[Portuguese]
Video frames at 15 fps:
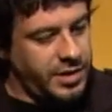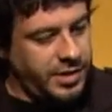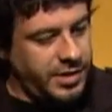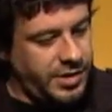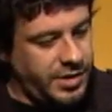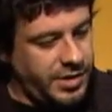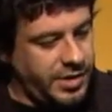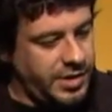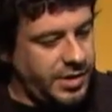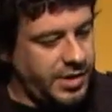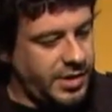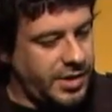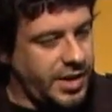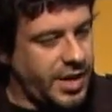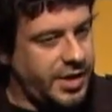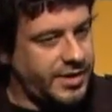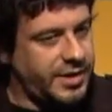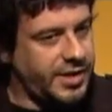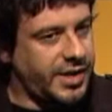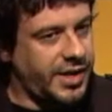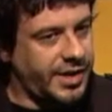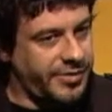E ela, te,
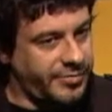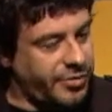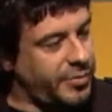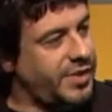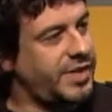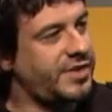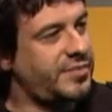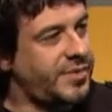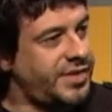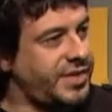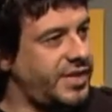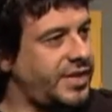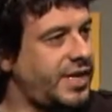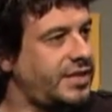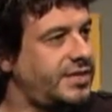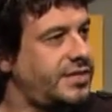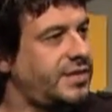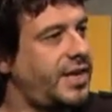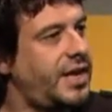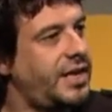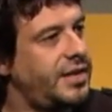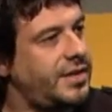ela foi uma das especialidades
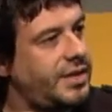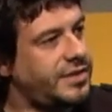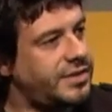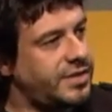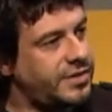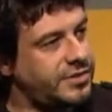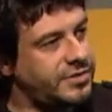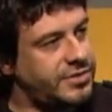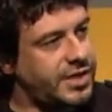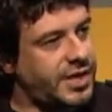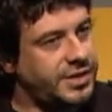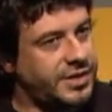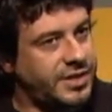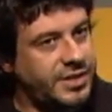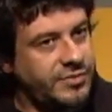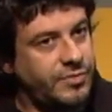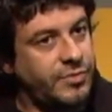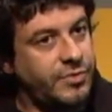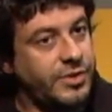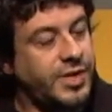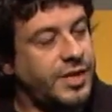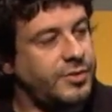dela, né, a direção de arte. Ela teve um
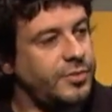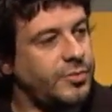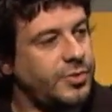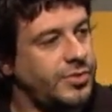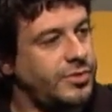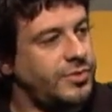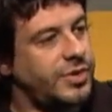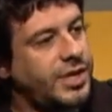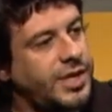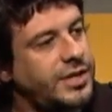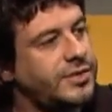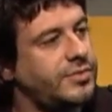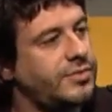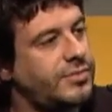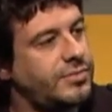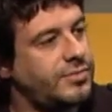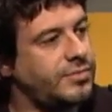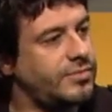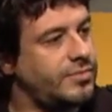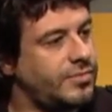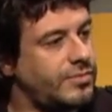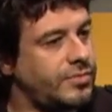cuidado muito grande
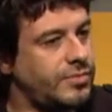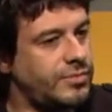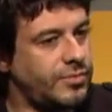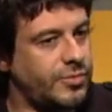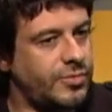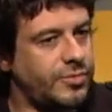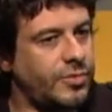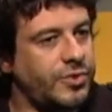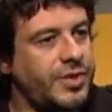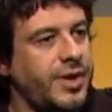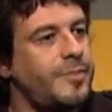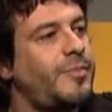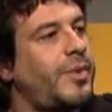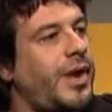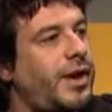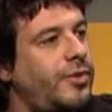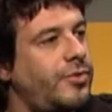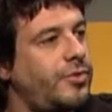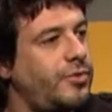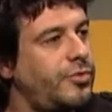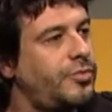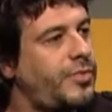com contemplar
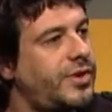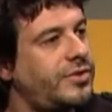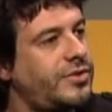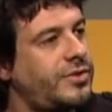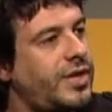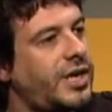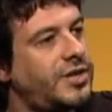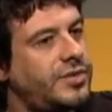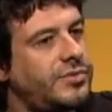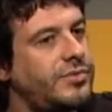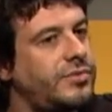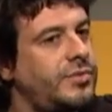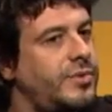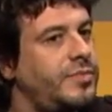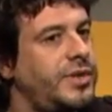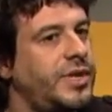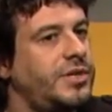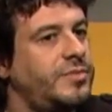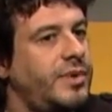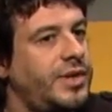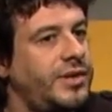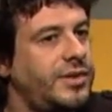o, o personagem com um
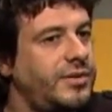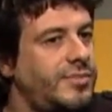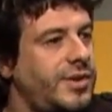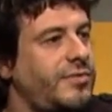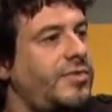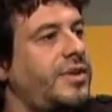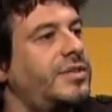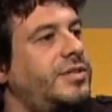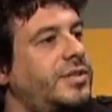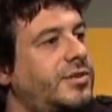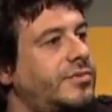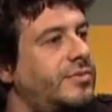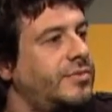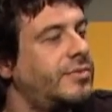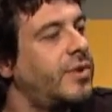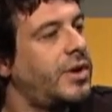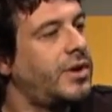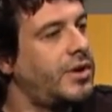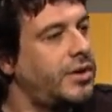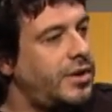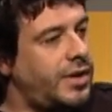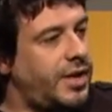ambiente bem, bem factível.
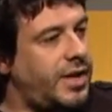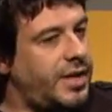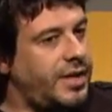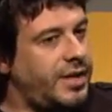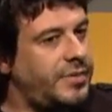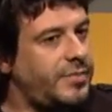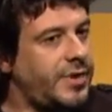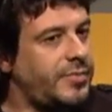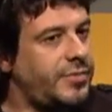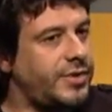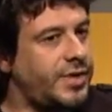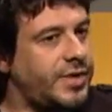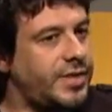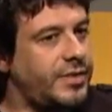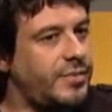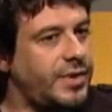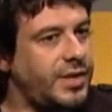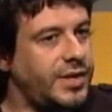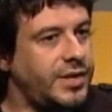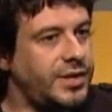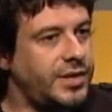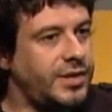Aí, para poder
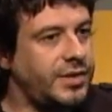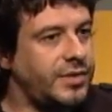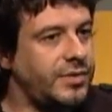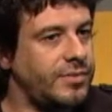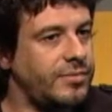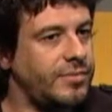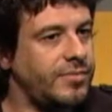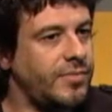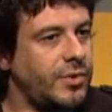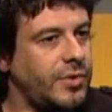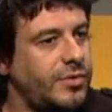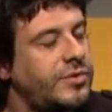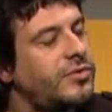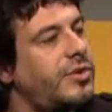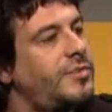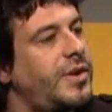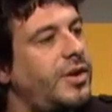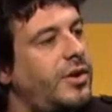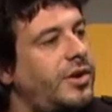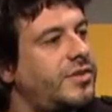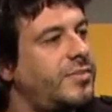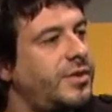também construir
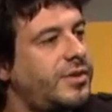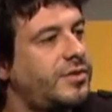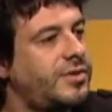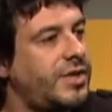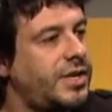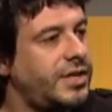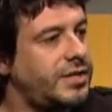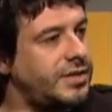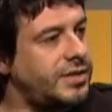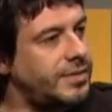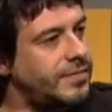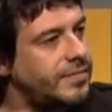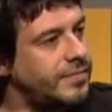melhor esse personagem. Né.